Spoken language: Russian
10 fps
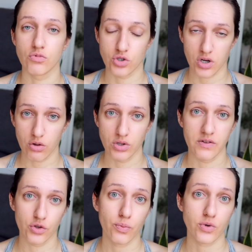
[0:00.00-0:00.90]
тоже холодной
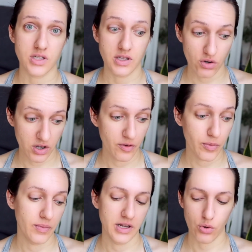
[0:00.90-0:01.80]
водой после того, как вы
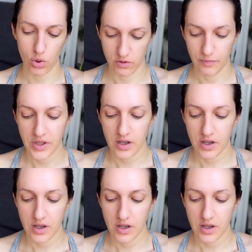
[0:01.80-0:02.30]
помыли голову.